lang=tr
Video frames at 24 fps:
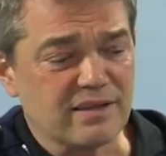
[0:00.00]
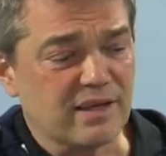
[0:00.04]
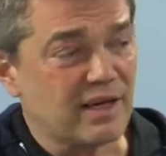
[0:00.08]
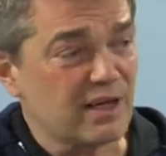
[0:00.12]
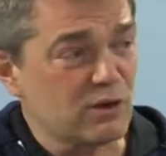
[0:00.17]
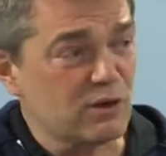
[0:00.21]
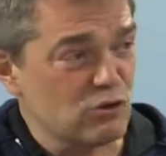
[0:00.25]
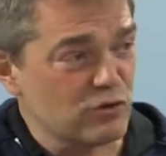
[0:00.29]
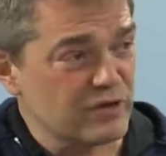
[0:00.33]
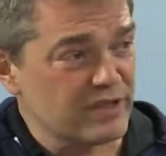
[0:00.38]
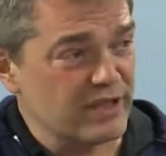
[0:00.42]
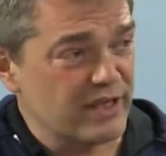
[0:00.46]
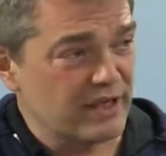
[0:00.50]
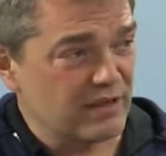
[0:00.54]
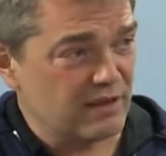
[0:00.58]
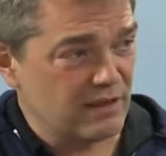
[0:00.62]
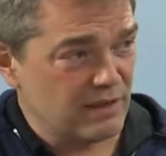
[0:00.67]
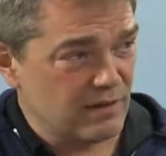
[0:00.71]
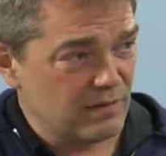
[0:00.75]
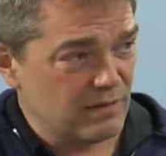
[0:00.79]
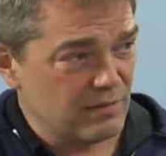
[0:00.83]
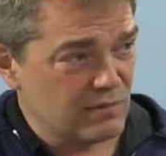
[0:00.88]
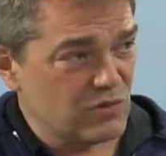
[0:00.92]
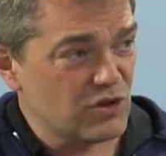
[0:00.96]
daha
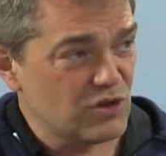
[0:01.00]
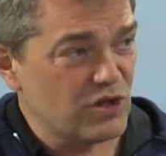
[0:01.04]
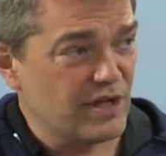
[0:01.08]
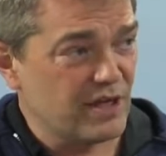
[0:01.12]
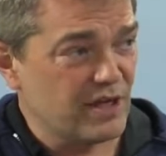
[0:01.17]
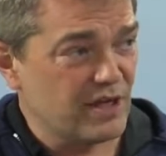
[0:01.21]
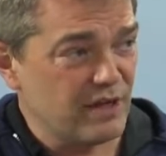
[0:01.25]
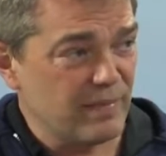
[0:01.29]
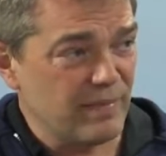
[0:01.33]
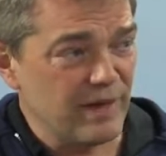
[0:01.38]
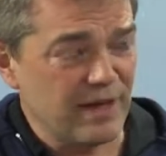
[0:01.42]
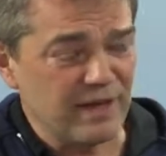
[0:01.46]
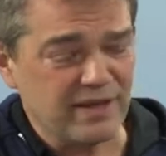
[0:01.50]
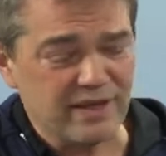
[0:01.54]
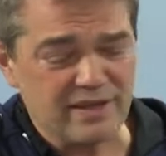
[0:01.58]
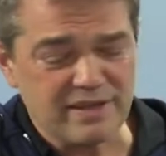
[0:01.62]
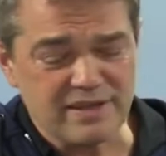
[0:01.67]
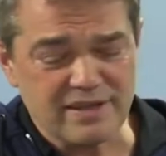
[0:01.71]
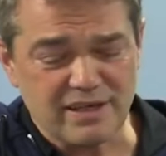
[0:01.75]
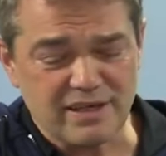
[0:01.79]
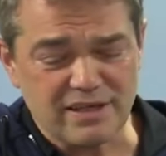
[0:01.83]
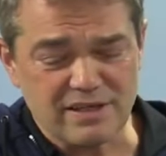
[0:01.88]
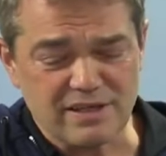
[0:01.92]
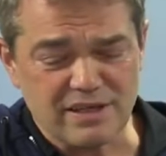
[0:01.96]
yüksekti şehirli
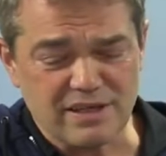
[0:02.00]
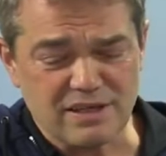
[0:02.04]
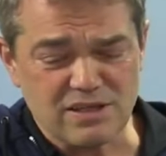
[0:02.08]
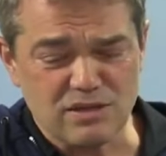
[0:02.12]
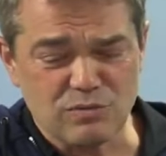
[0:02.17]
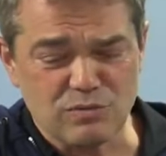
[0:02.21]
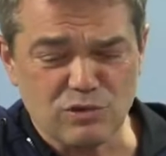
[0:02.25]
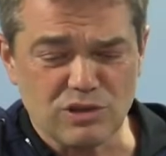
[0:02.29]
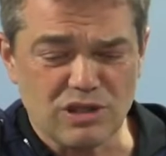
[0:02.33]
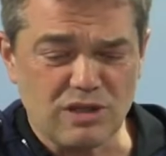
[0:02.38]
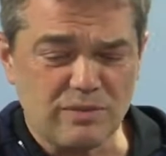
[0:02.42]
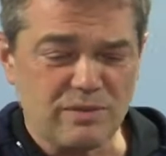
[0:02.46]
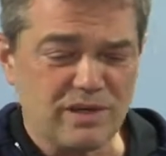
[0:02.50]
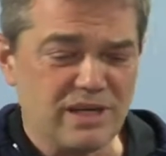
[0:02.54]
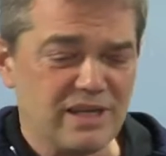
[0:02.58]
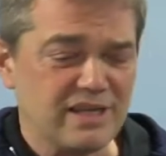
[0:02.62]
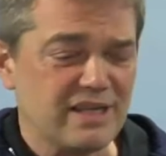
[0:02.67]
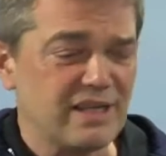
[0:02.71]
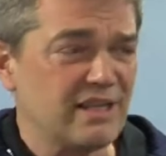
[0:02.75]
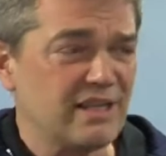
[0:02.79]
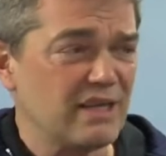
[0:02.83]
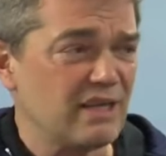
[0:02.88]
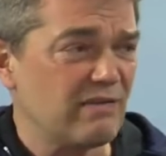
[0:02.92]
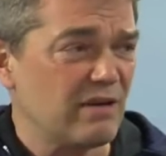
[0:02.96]
merkeze nazaran. Şimdi bunun tabii
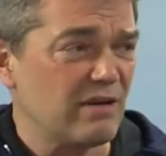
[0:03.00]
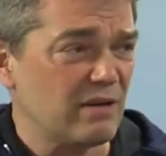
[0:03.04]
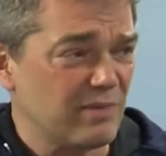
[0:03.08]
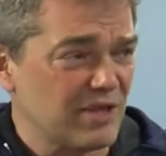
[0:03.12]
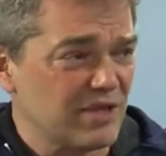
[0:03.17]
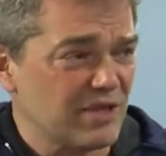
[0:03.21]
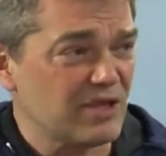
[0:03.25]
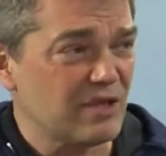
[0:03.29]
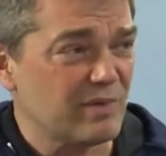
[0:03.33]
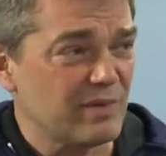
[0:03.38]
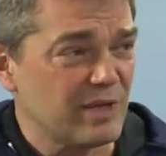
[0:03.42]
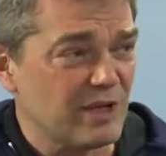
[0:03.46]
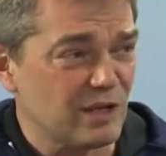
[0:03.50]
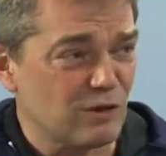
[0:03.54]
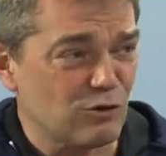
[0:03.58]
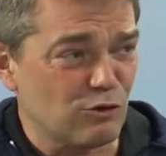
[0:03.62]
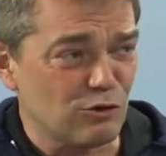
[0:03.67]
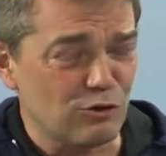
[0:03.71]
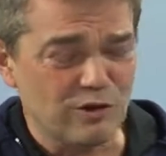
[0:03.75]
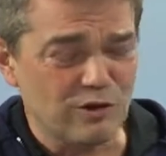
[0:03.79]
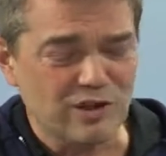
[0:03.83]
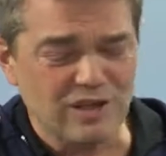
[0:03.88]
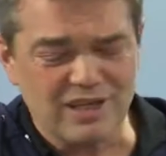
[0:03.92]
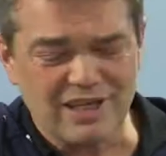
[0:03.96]
nedenleri var. Başka bir yere
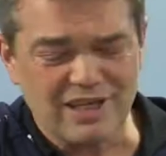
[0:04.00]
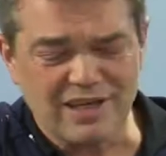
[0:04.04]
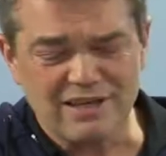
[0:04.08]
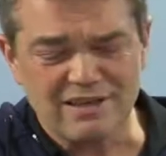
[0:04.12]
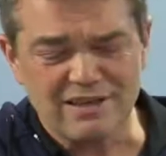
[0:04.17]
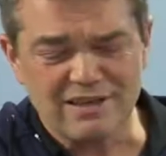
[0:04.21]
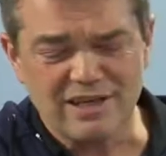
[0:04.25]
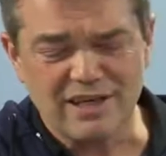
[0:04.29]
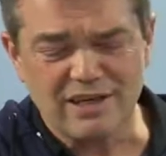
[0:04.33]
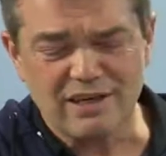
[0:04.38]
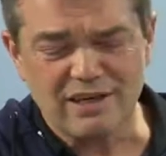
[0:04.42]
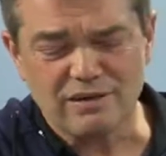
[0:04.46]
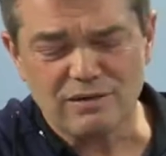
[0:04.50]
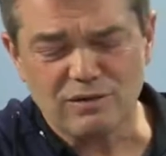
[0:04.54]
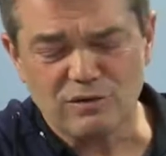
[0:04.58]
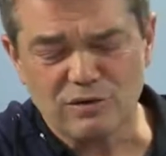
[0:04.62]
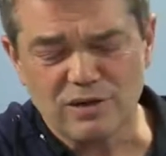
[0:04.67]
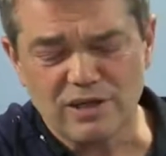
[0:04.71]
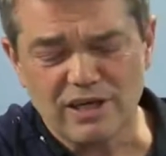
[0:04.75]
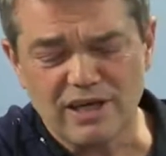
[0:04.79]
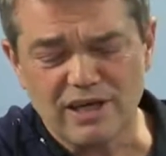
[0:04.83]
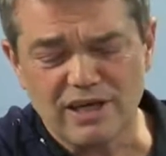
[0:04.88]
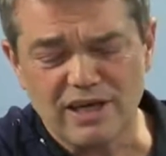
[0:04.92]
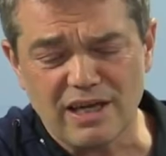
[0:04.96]
konu gider diye
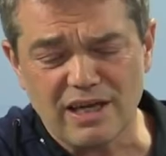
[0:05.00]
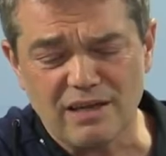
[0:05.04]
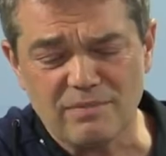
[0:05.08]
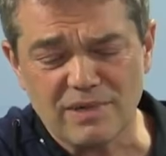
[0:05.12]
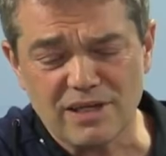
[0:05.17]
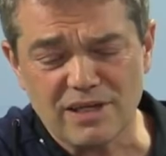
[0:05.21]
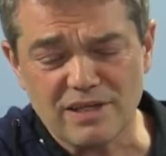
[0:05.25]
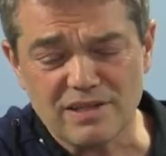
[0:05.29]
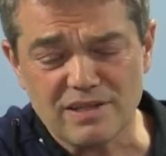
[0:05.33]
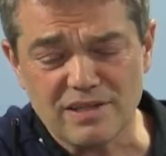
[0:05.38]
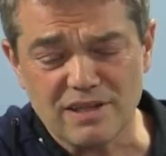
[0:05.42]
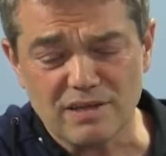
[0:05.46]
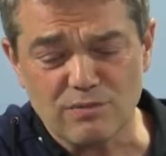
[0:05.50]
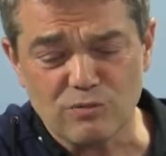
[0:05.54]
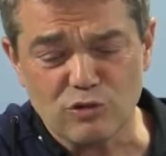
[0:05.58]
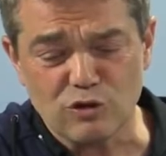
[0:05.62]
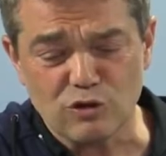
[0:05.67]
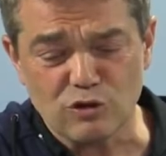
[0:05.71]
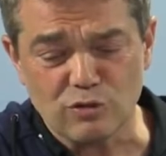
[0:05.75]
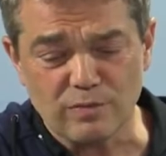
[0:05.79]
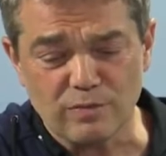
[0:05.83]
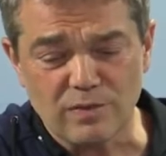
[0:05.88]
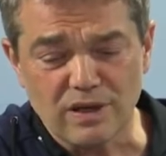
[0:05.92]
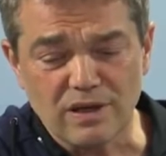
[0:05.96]
oraya gelmek
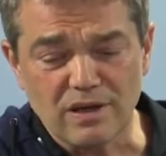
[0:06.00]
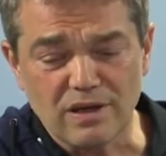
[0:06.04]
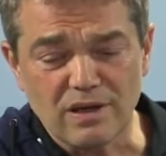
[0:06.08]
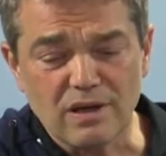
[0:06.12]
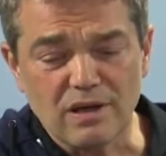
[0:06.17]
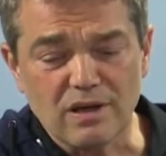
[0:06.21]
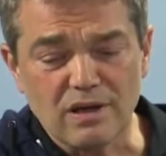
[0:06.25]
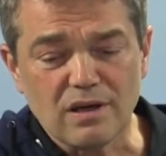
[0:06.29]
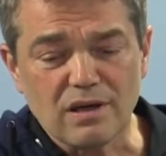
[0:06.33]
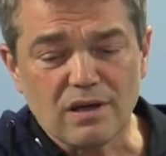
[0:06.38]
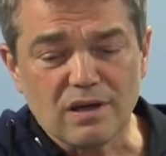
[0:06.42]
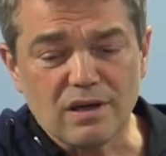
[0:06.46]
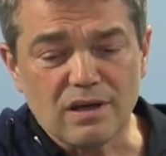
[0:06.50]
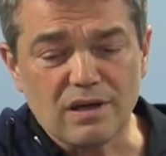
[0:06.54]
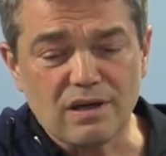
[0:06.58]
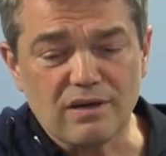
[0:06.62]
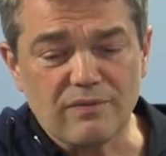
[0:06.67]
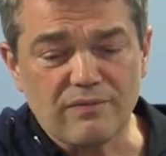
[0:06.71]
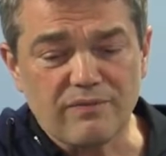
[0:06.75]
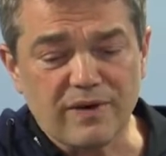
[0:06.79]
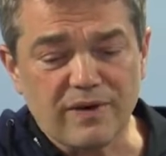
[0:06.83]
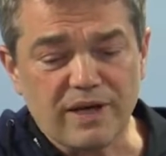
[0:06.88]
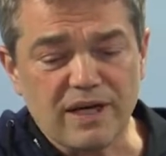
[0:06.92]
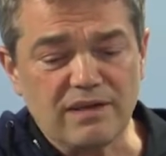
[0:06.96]
istemiyorum.
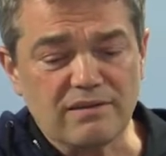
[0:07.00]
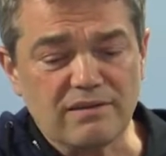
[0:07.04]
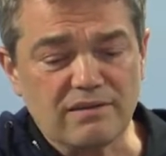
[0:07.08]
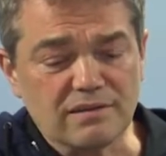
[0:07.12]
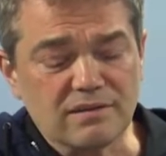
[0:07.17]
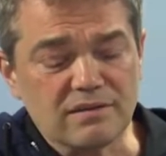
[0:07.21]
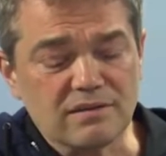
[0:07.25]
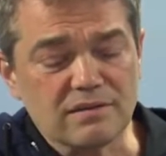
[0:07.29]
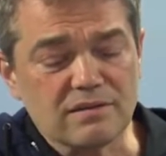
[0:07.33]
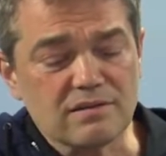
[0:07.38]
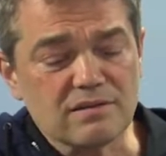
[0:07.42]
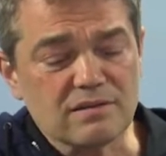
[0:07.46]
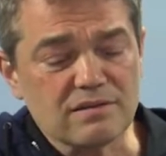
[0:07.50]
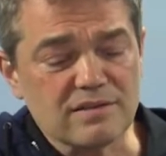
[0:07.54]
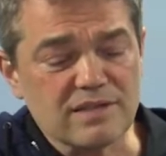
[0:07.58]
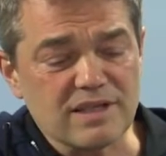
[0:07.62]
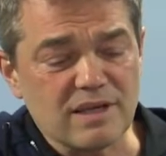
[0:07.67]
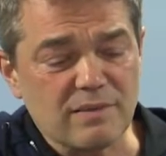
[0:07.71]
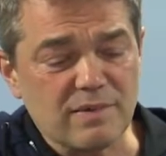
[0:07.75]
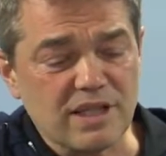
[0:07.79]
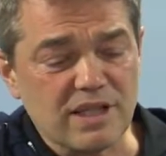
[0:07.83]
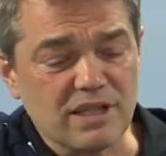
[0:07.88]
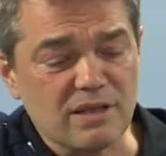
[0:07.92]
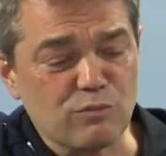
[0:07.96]
E, fakat
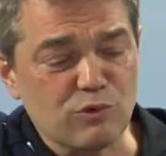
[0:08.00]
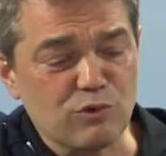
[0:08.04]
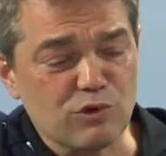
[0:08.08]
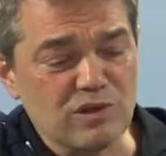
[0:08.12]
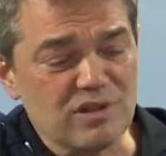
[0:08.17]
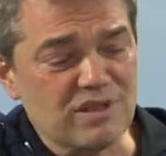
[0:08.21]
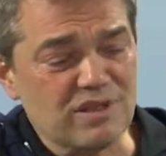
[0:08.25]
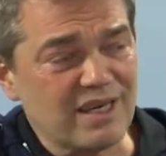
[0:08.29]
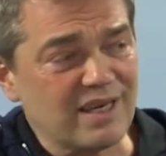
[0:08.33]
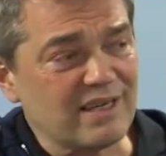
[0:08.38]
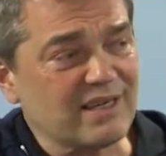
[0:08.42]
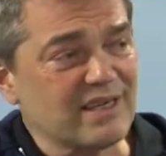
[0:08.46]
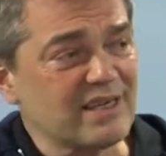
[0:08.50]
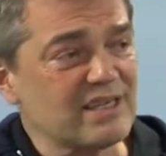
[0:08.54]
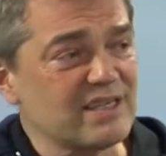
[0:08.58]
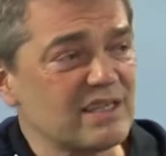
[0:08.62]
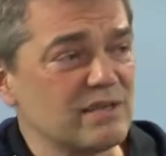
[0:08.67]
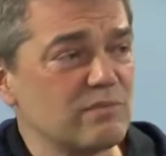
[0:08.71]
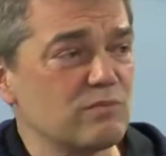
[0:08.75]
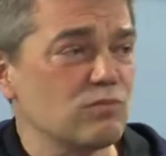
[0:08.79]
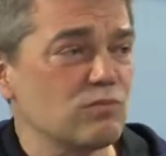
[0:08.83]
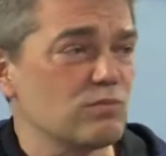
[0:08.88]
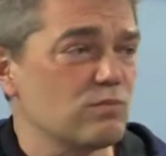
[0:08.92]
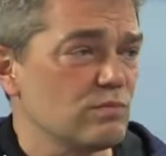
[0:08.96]
zamanla bu dindar
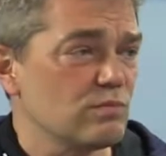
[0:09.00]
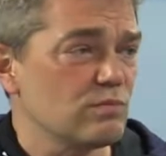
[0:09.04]
kesim